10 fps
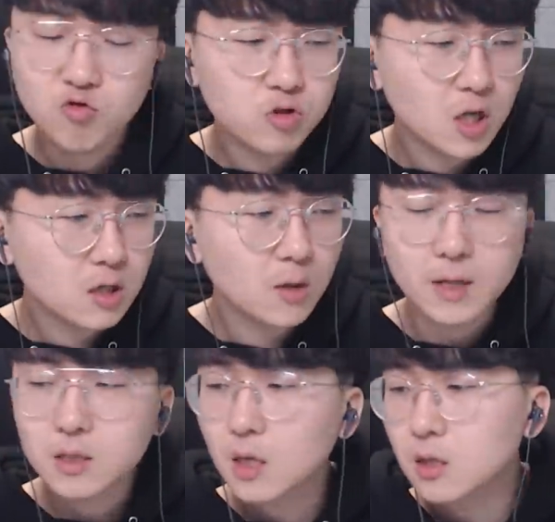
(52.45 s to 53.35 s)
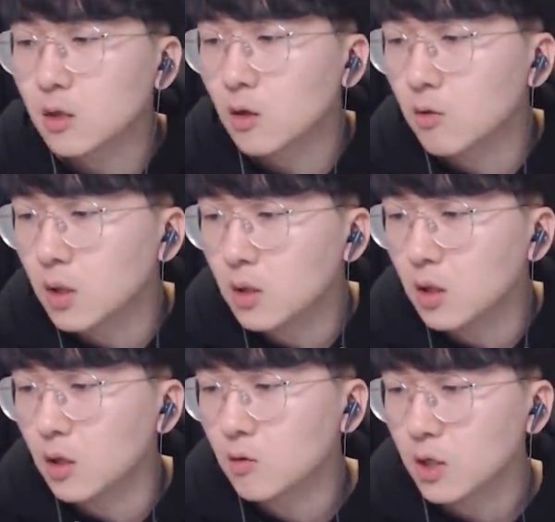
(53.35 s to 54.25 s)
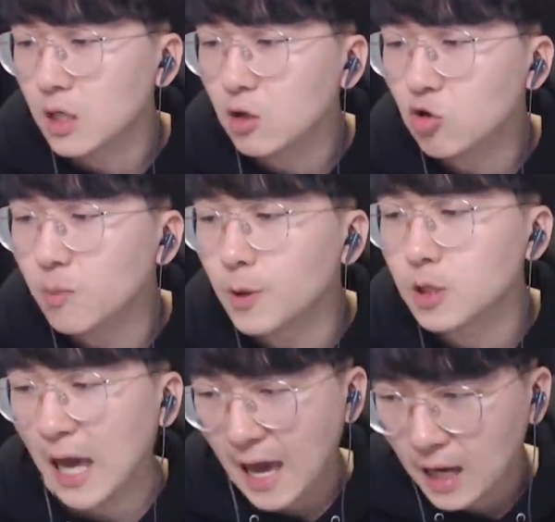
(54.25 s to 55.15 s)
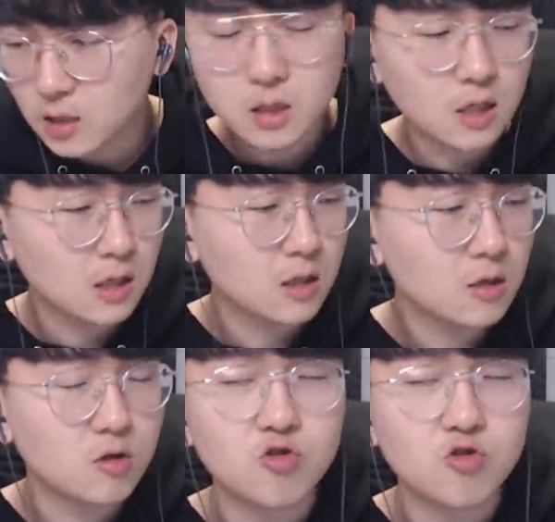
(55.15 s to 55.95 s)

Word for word: 우사첩 X 같은 경우에는 또 인큐버스 X 시리즈를